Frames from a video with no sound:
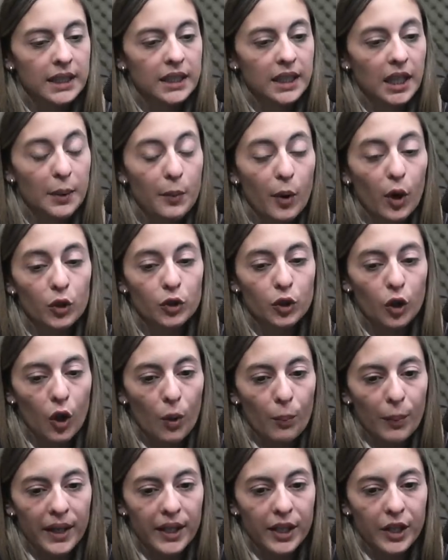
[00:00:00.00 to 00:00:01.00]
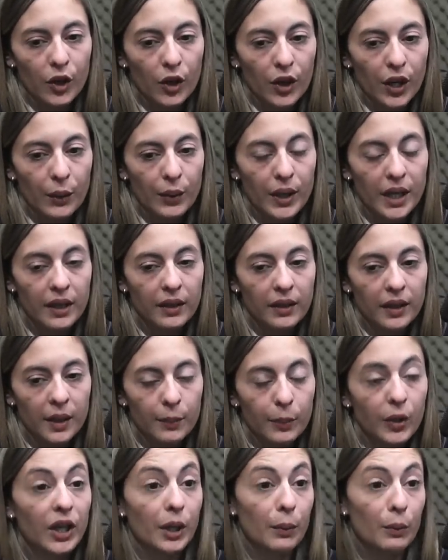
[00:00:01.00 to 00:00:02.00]
tenemos otros compañeros que vienen de,
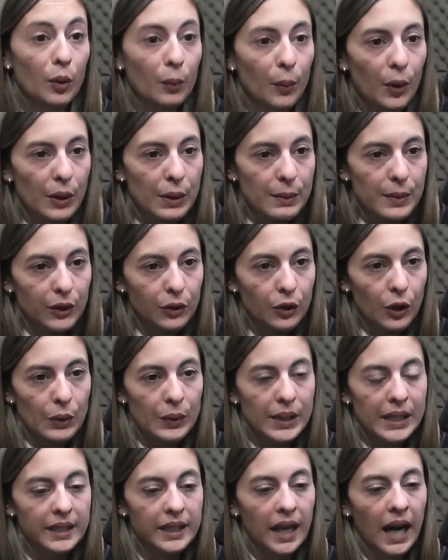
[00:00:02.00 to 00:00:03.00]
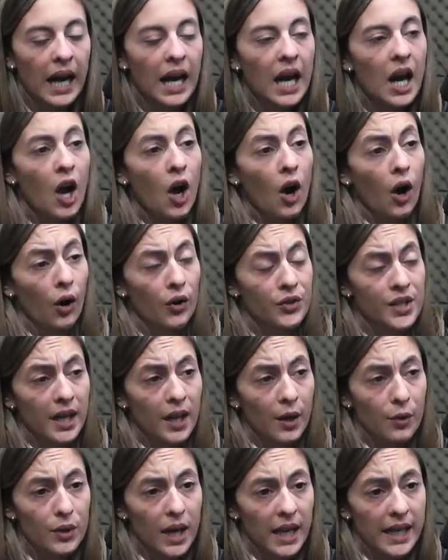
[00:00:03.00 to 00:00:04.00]
por ejemplo, Movimiento Evita. O sea
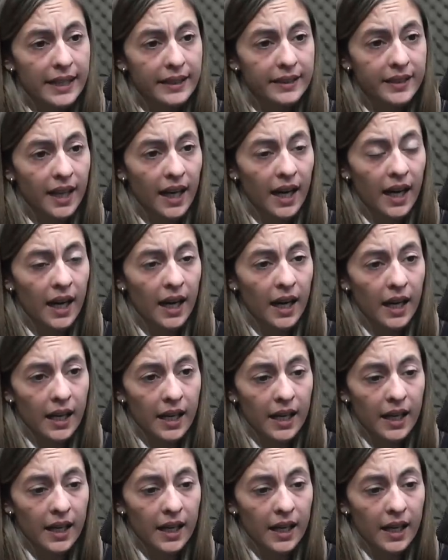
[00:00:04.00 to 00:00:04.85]
que es una lista